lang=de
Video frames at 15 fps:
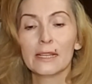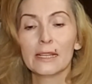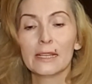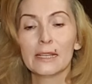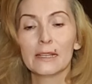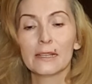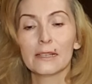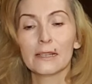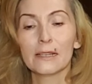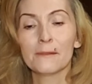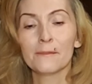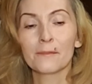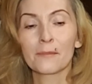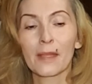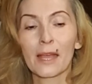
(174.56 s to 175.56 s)

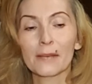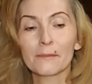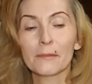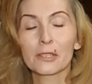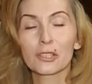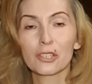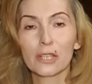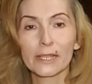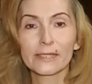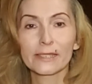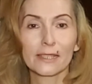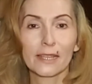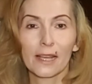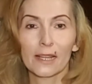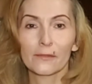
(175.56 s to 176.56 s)
ähm, hat man schlechtere
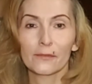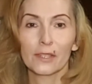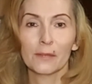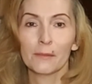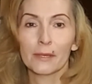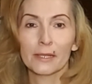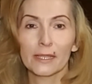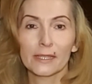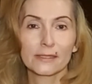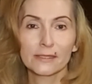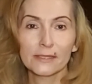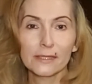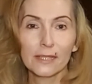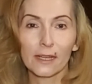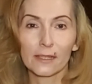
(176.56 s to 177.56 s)
Karten wie jemand, der es nicht
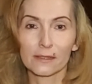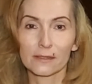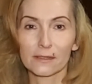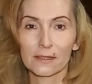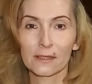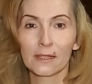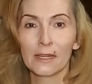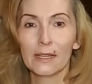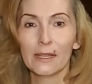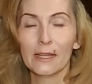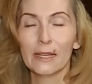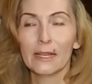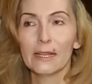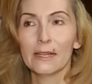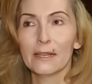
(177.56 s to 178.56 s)
hat.
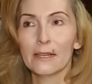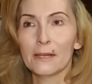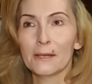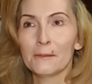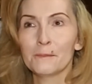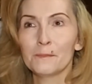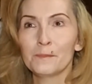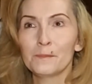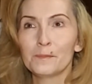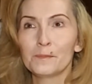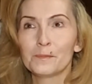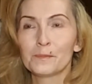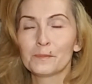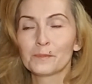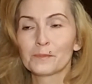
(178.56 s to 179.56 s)
Ähm,
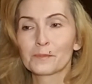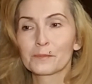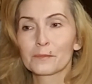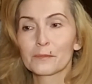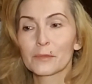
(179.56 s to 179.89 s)
bedeutet